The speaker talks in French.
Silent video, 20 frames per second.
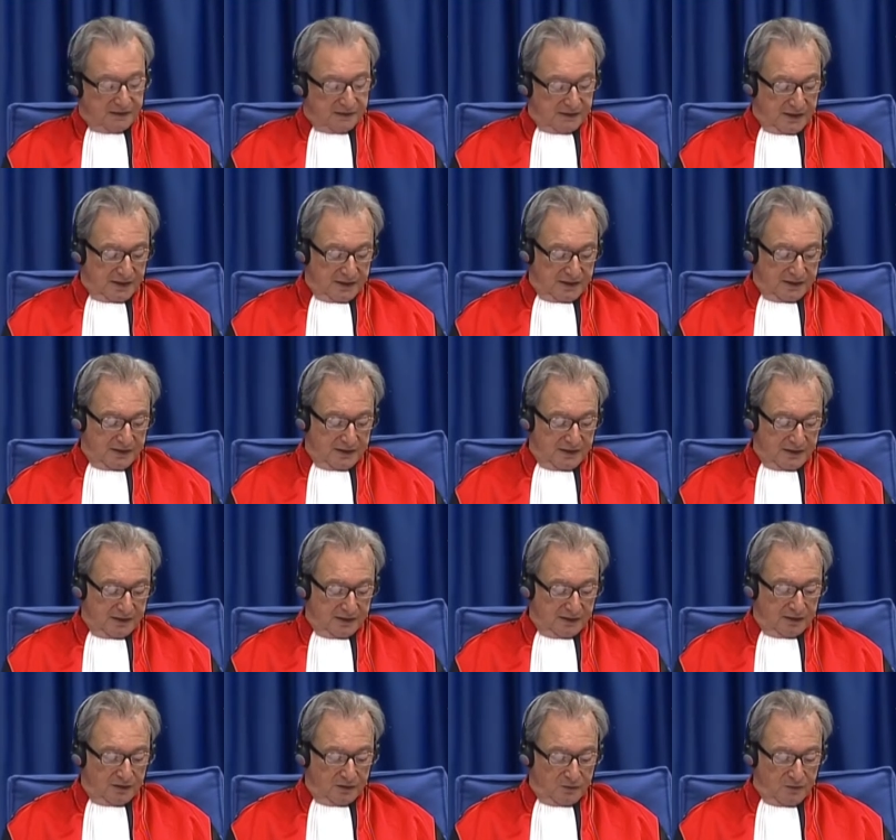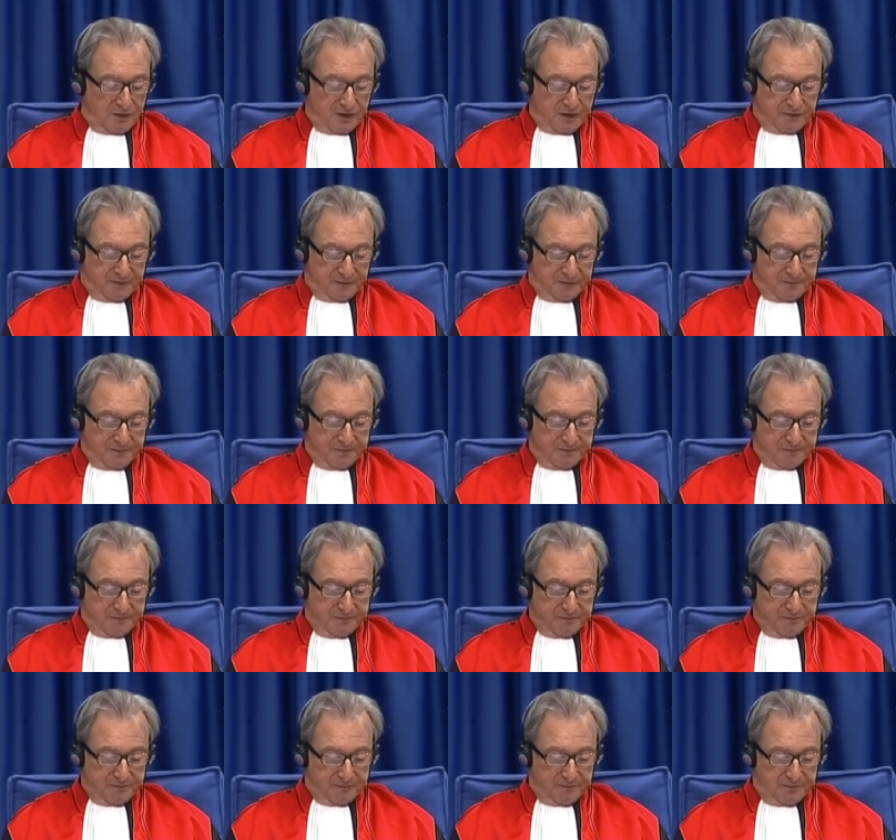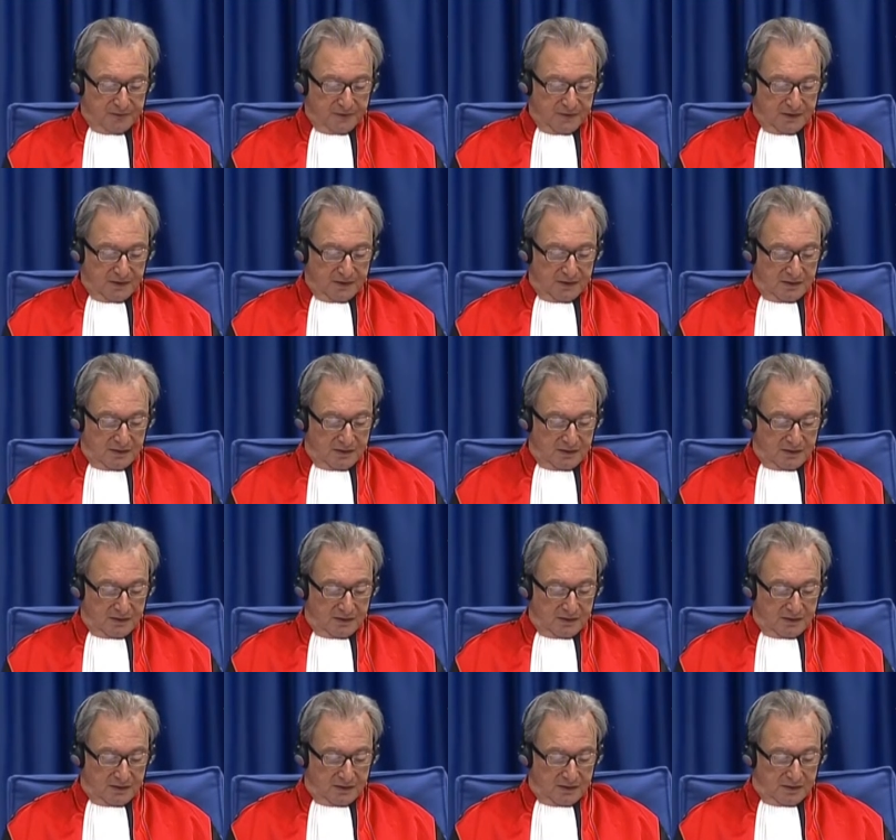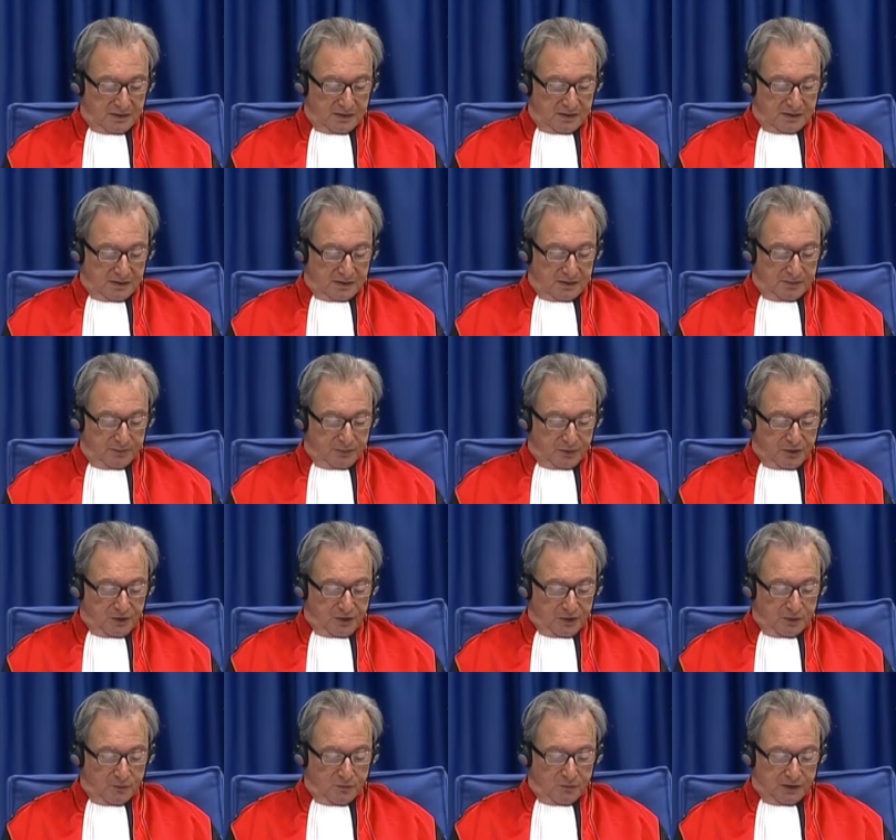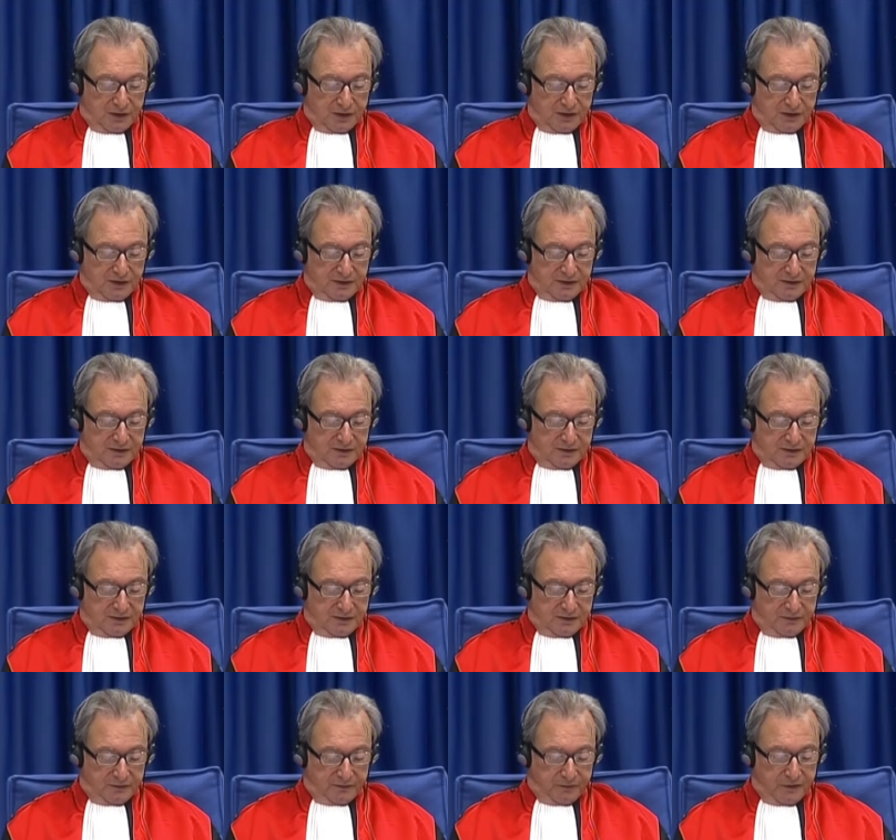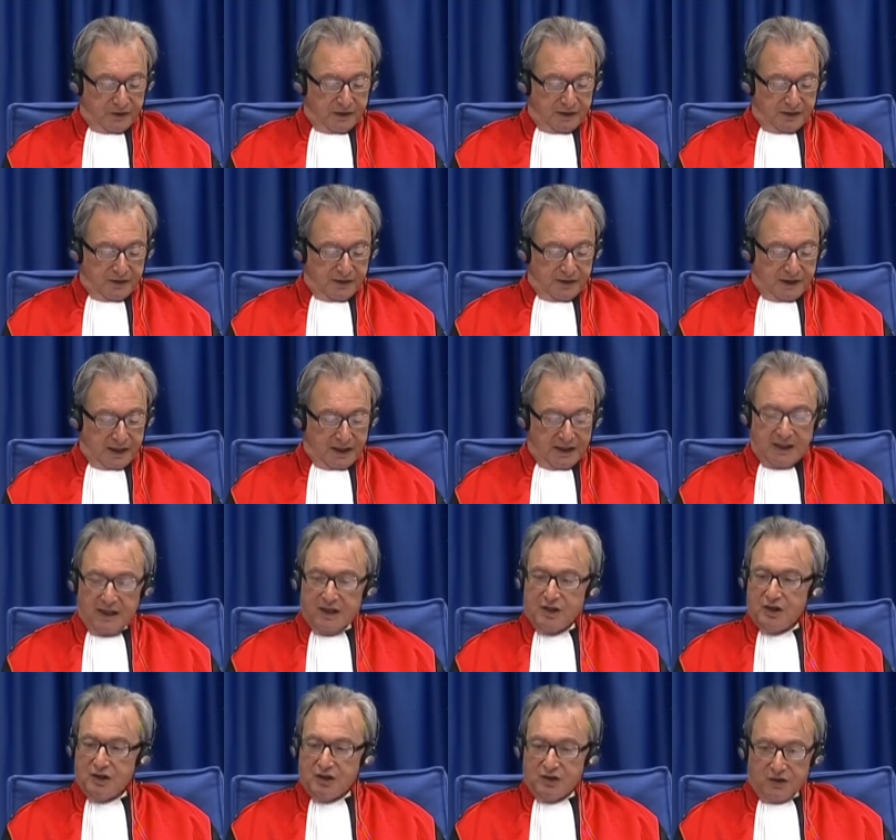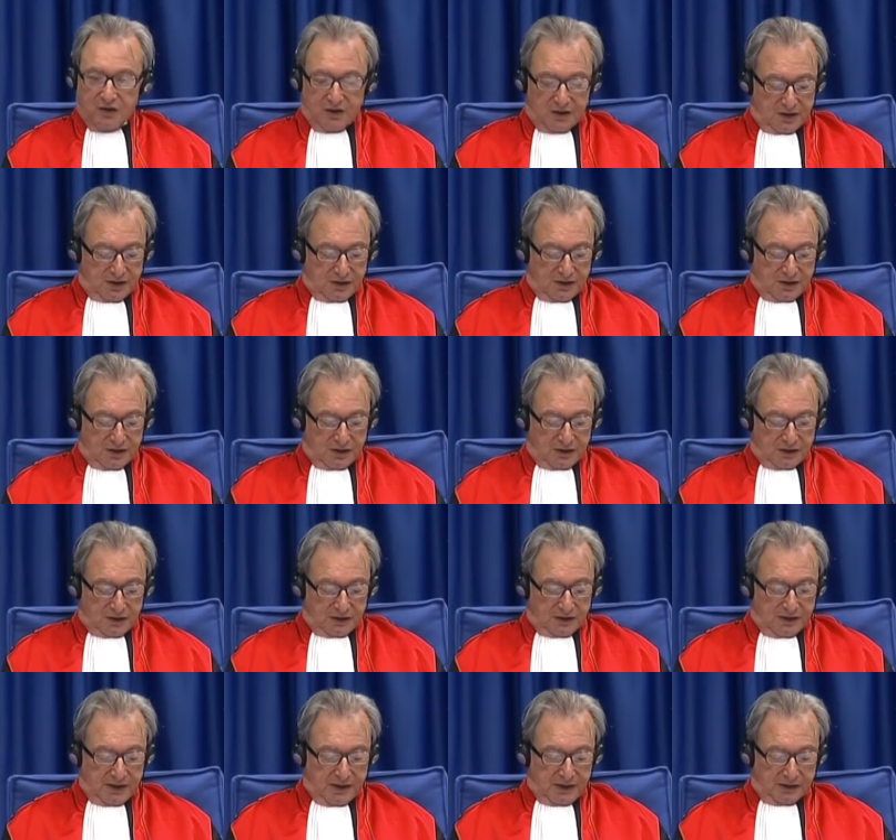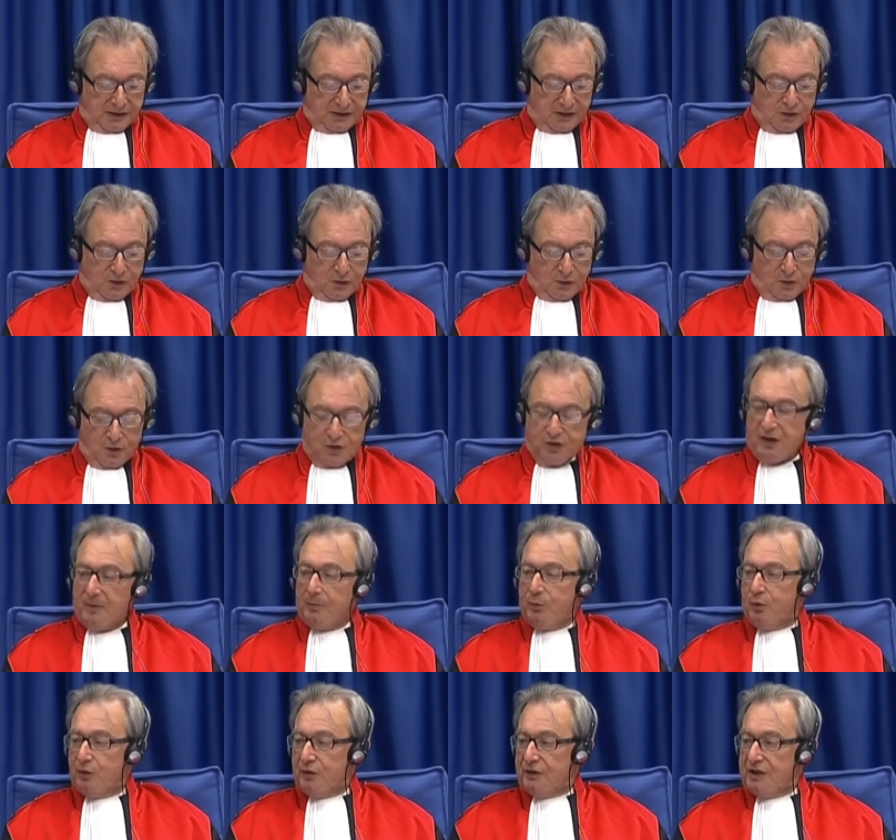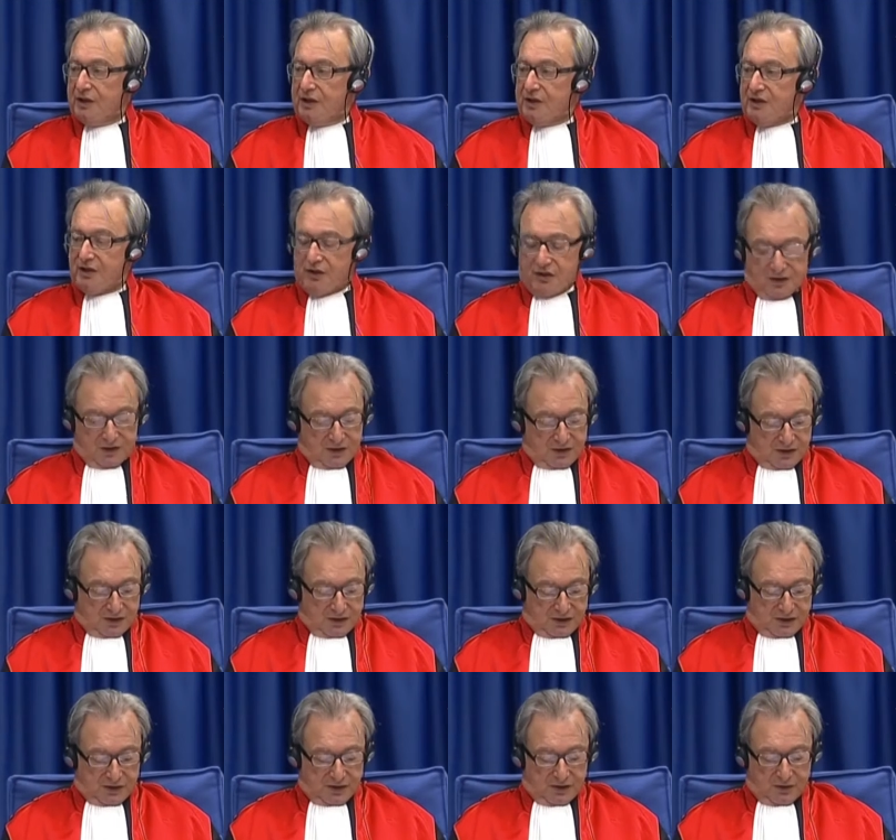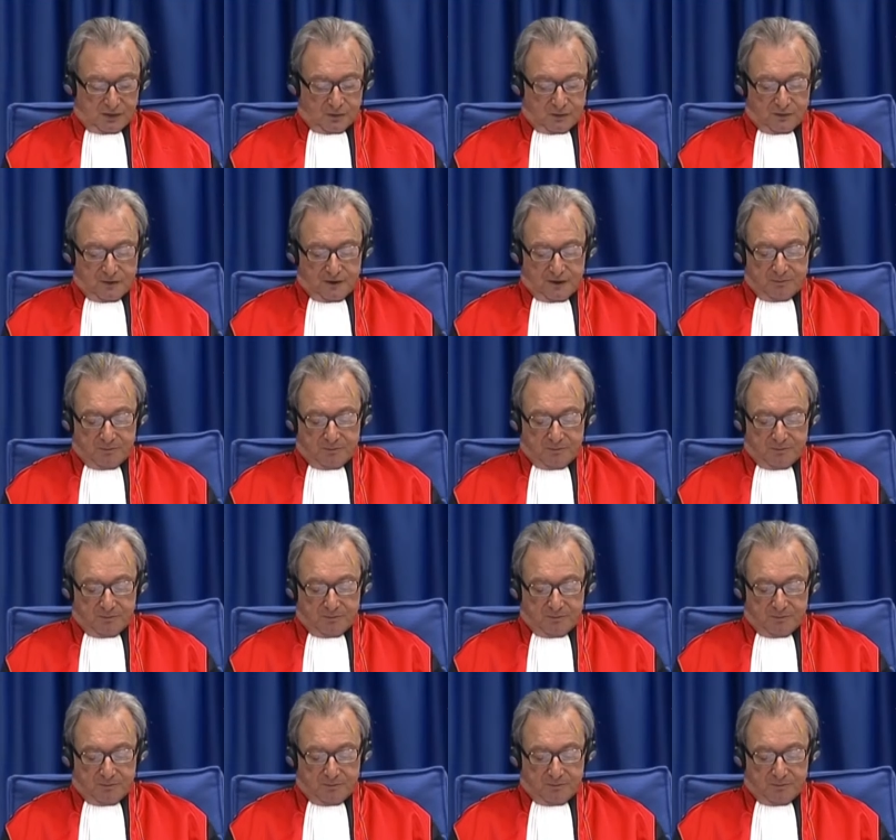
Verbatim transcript: euh, de l'armée de la défense territoriale d'unité euh, de la protection civile et de la défense et d'autres groupes armés